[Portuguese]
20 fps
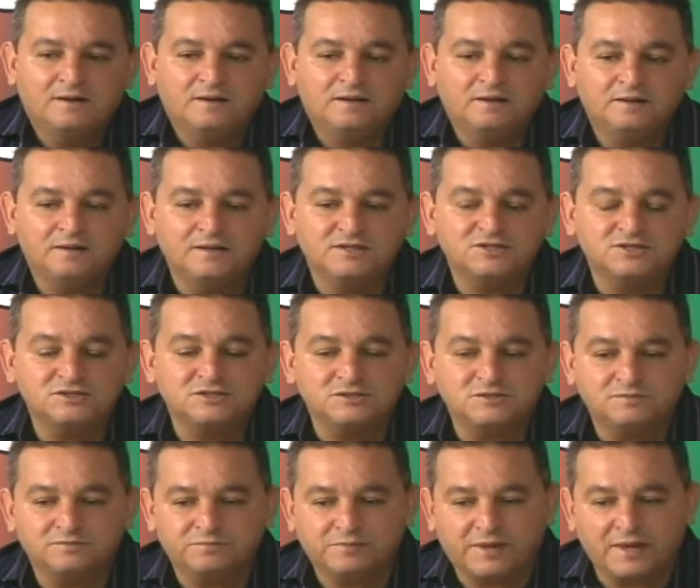E a
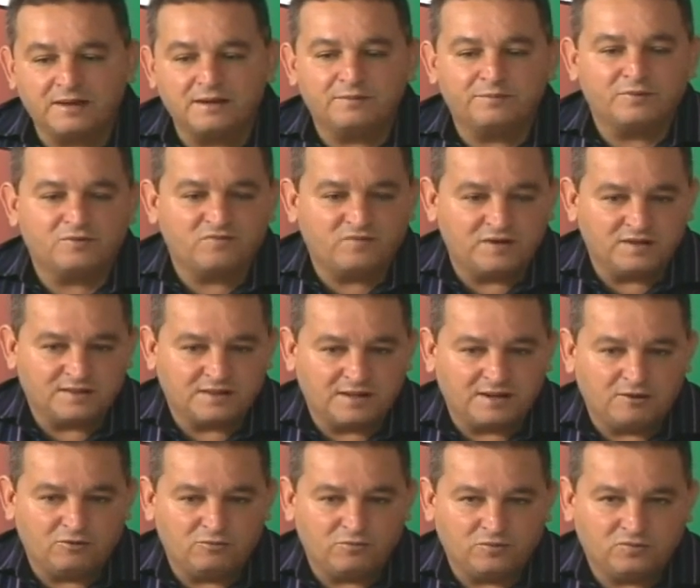gente quer aproveitar
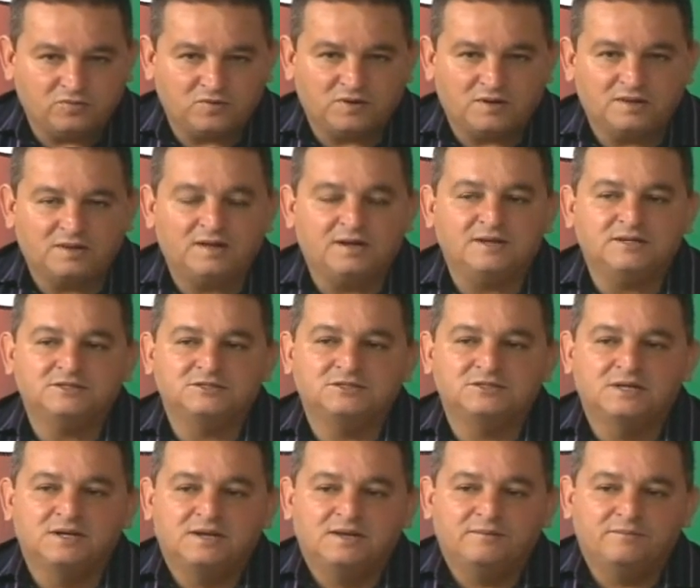a oportunidade
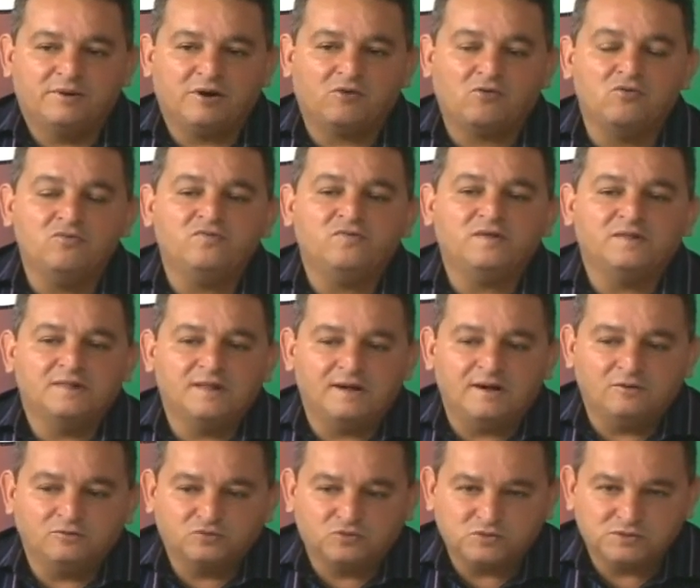para
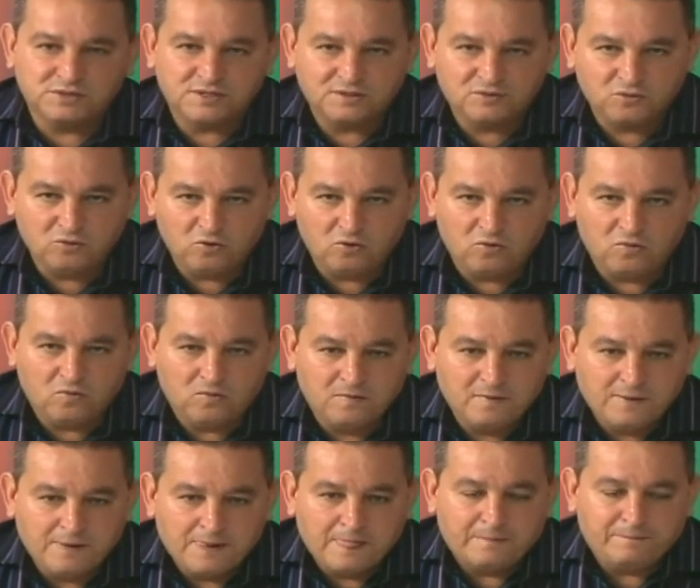convidar o torcedor,
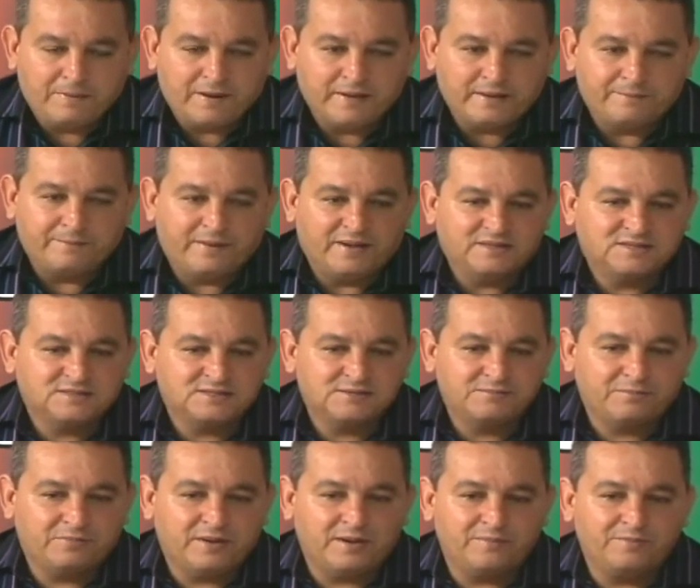para
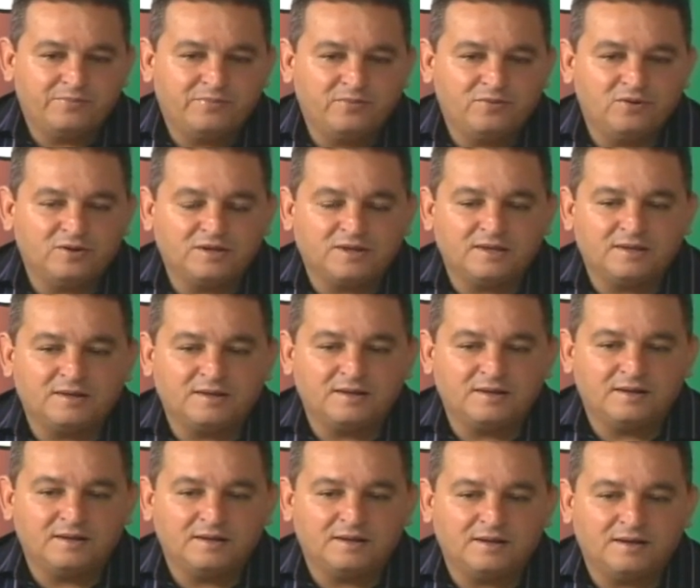participar,
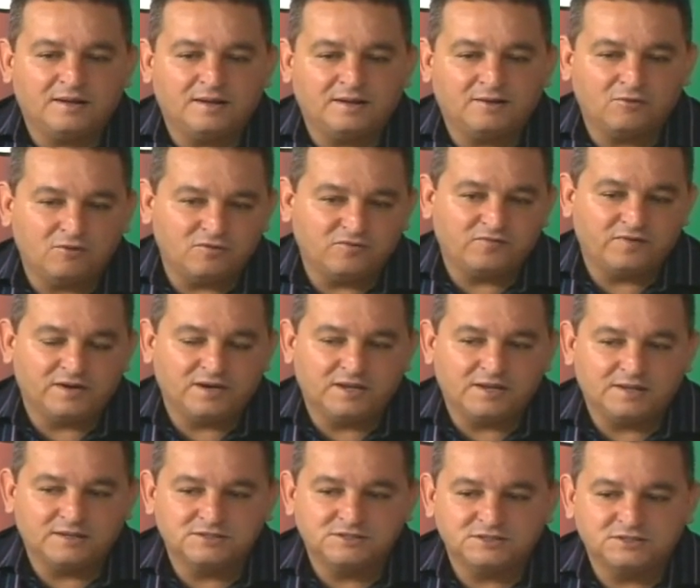porque, é, igual eu
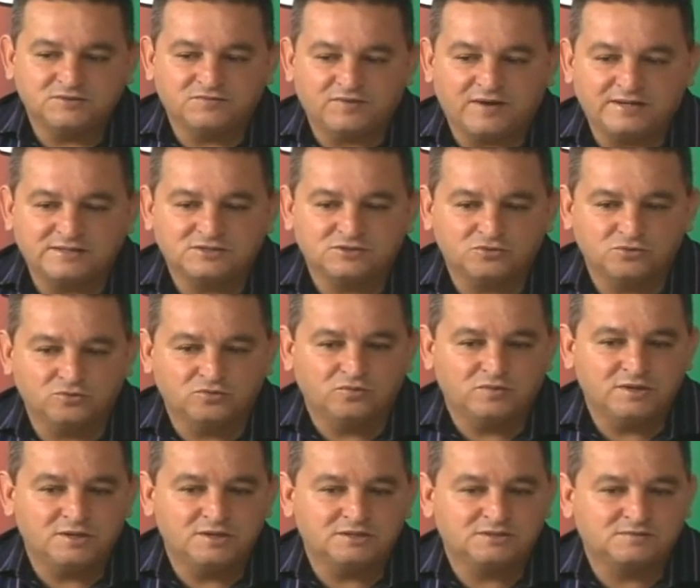falei, a gente faz tudo
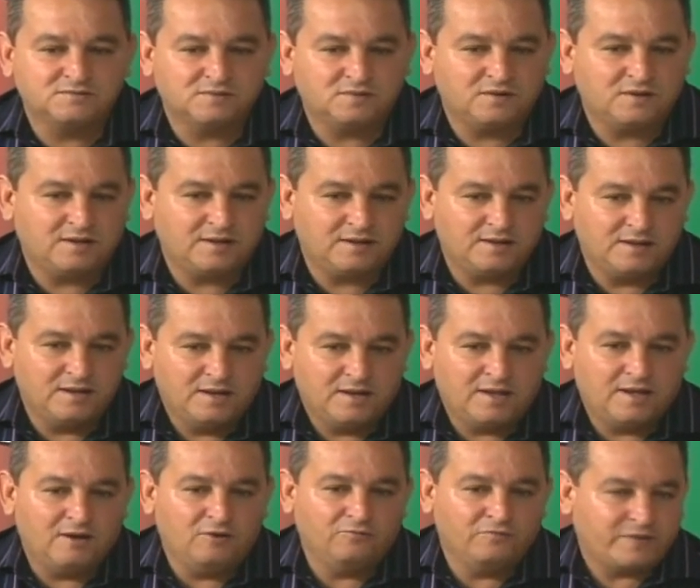isso, é,
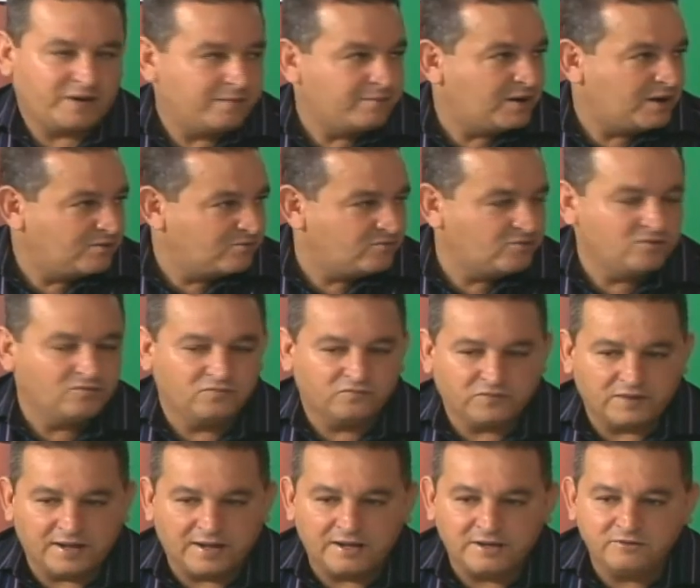é, um trabalho
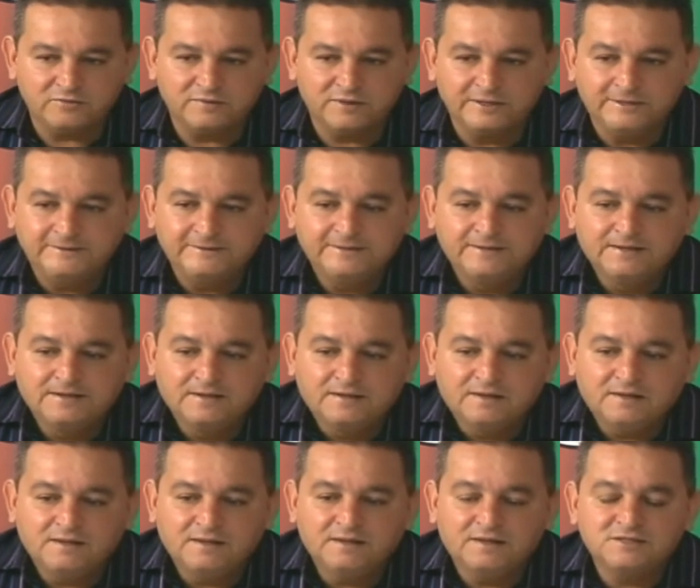voluntário, né?
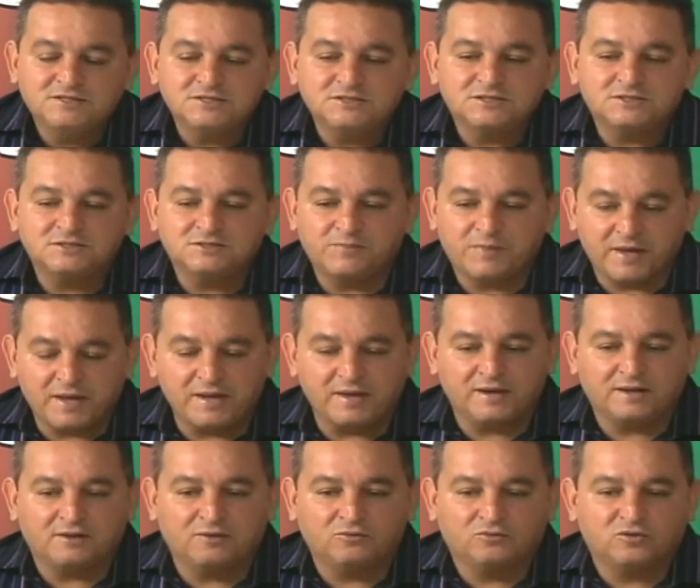E a gente
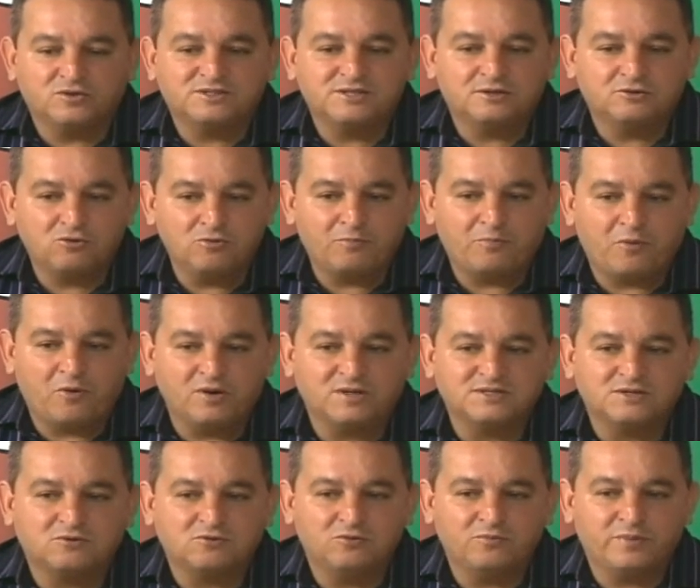espera que o torcedor
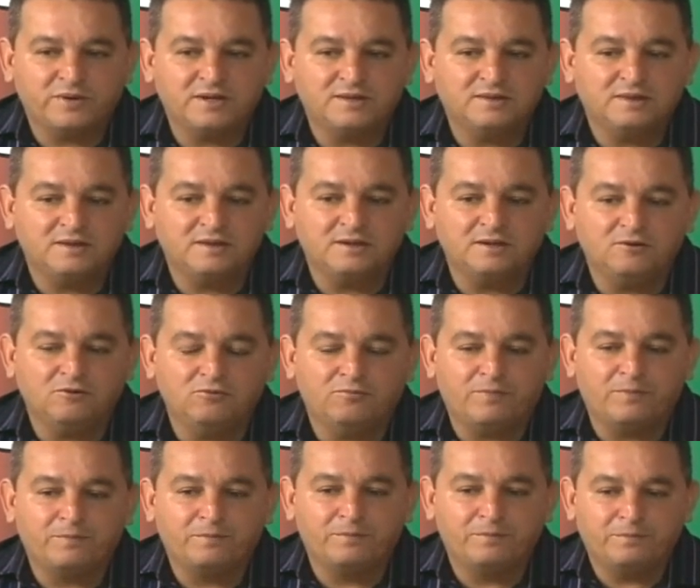possa compreender e o
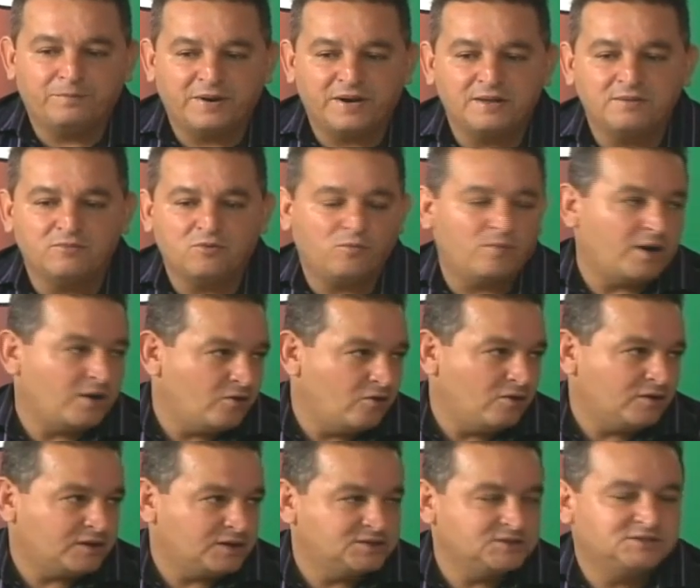prêmio
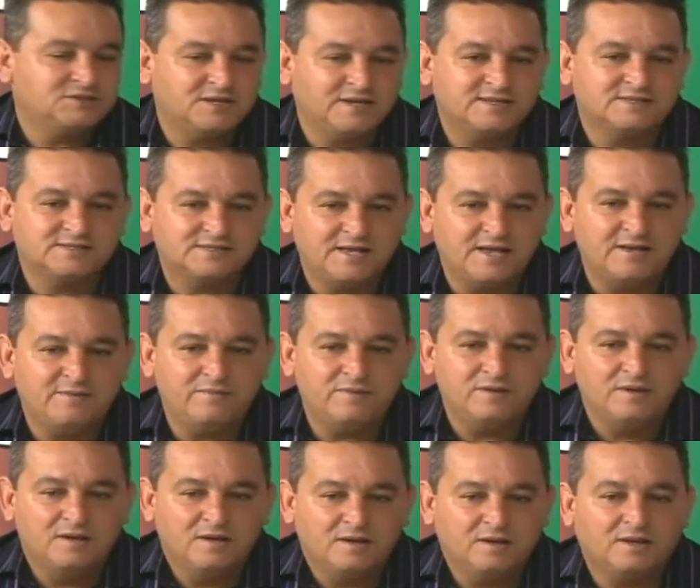maior que a gente recebe,
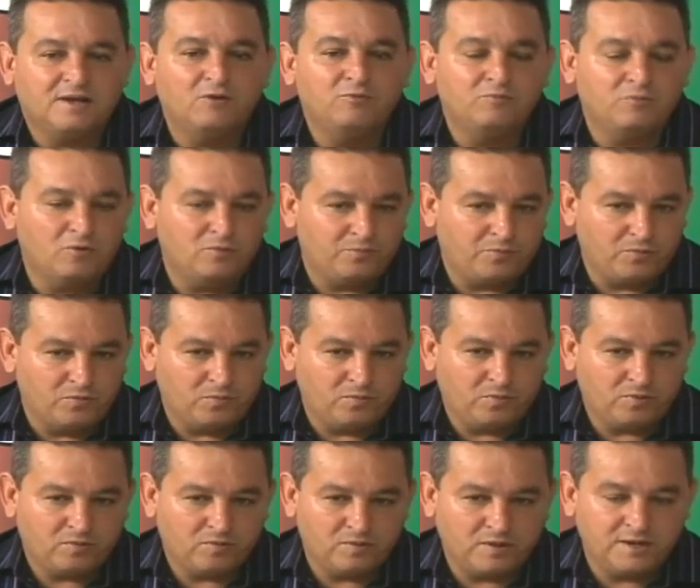que é um bom
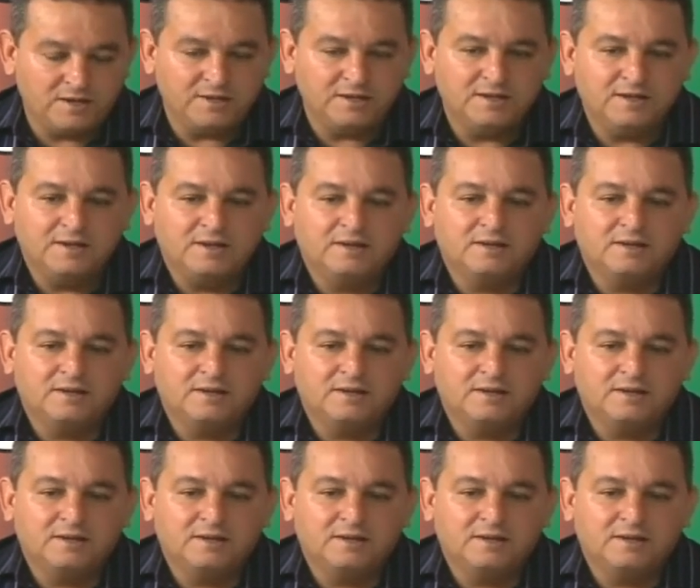público, né?